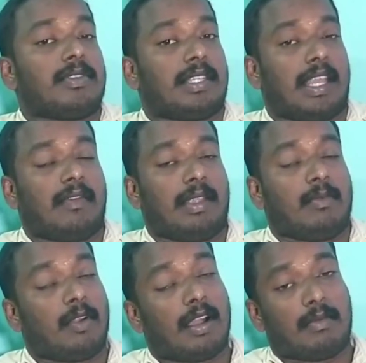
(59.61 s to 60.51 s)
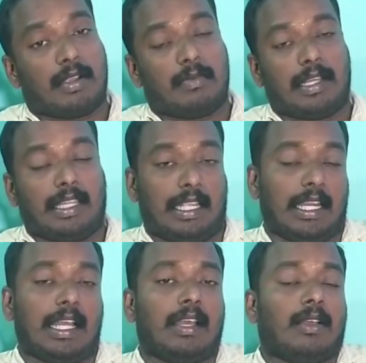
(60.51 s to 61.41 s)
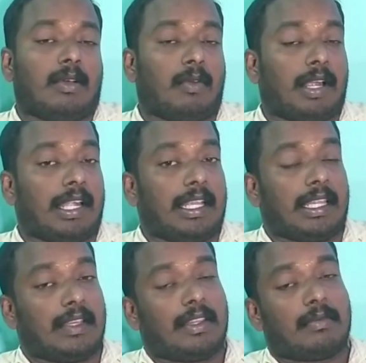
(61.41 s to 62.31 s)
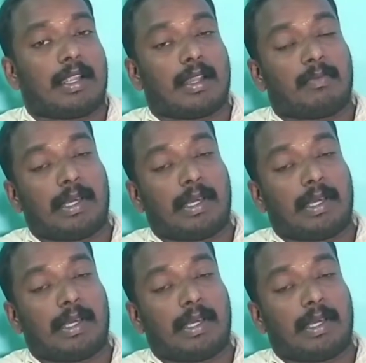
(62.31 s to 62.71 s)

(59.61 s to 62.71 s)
சேவை முகாமுக்கு பார்த்தீங்கன்னா உங்ககிட்ட எந்த விதமான